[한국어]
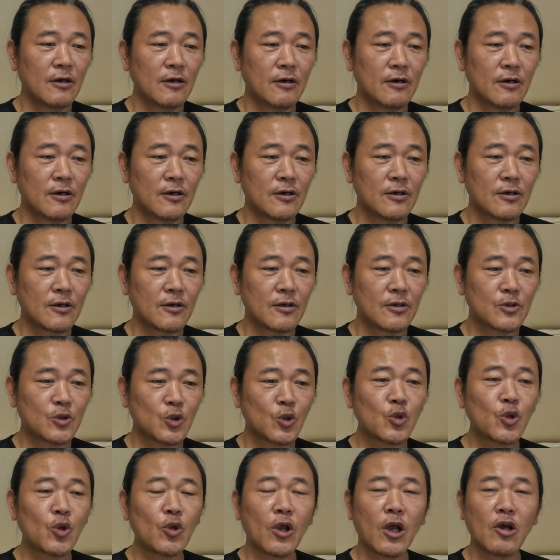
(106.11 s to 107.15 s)
어,
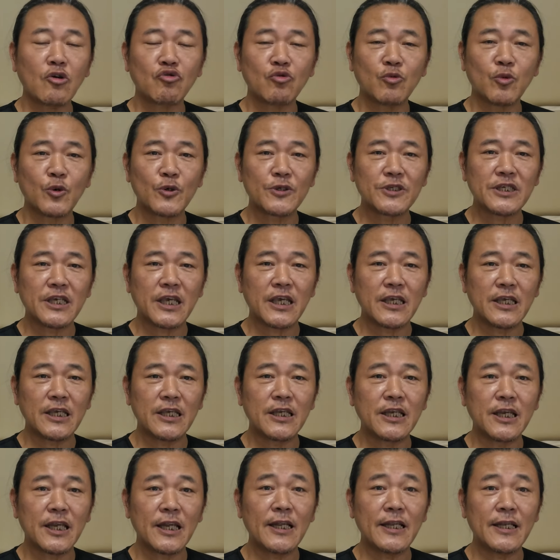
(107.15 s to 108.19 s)
소설가 구보 씨의
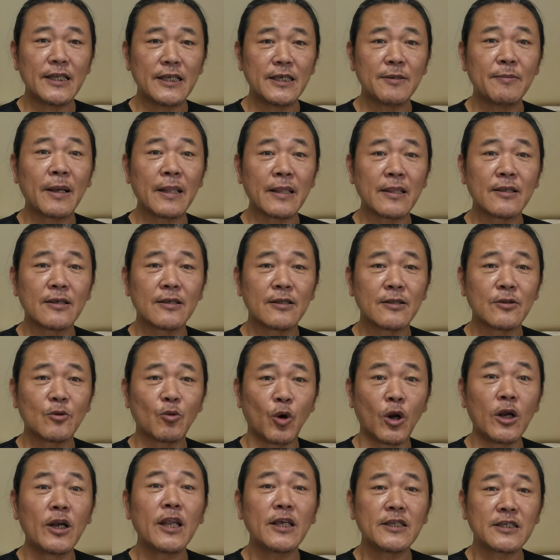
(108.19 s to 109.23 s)
일일이 맞는
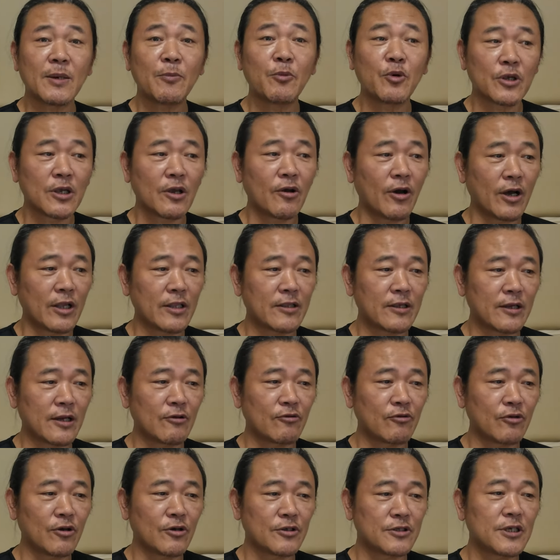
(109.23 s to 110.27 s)
원래 제목인 것
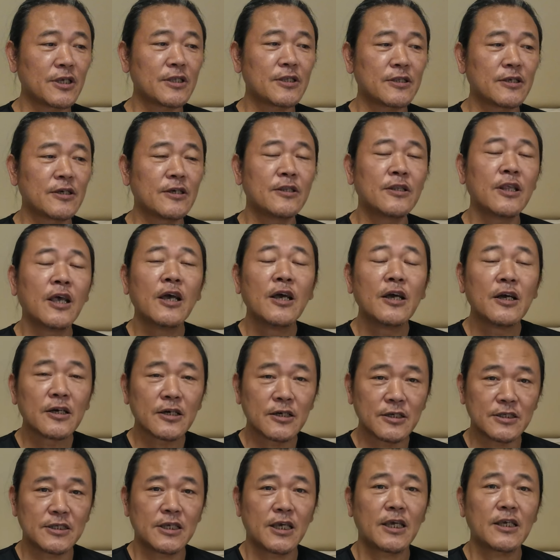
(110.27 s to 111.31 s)
같더라고요. 어쨌든
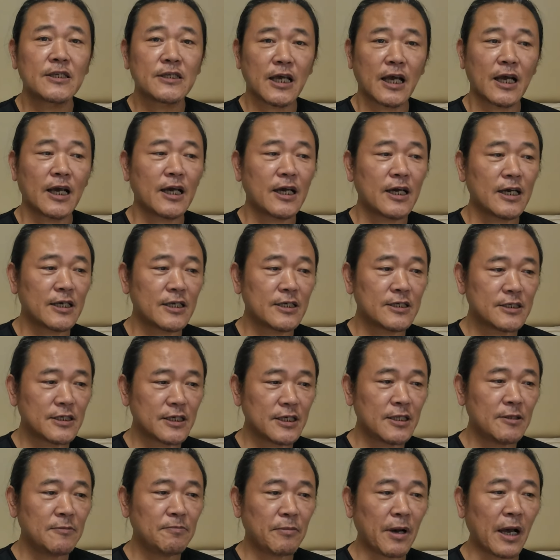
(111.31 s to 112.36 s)
그 책의
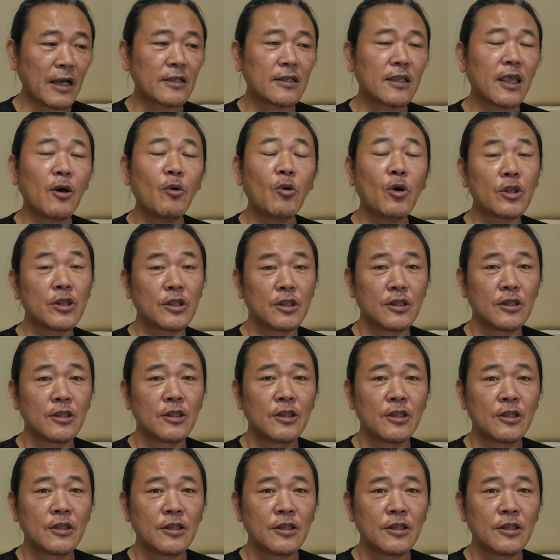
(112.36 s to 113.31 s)
작가이신 박태원이라고